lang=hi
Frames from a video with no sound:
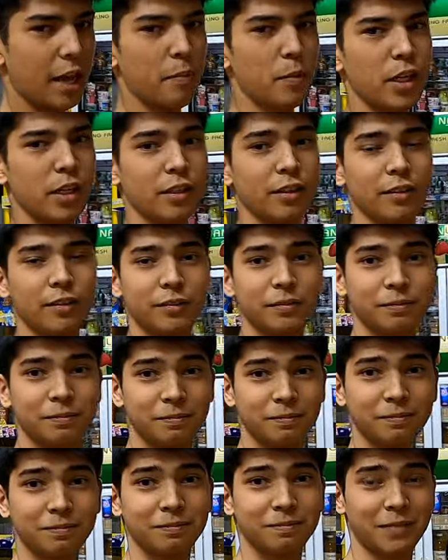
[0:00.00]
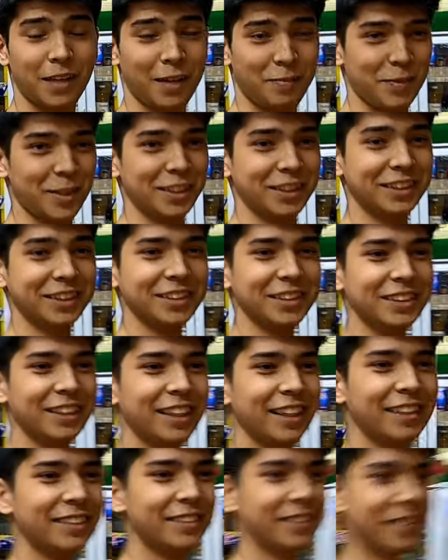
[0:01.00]
अमीन अमीन अमीन
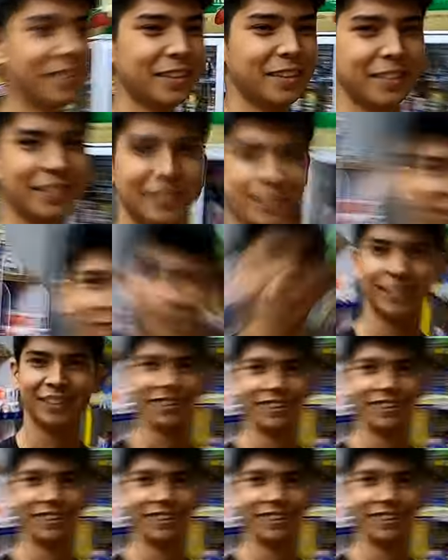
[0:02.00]
और तो यार गाइस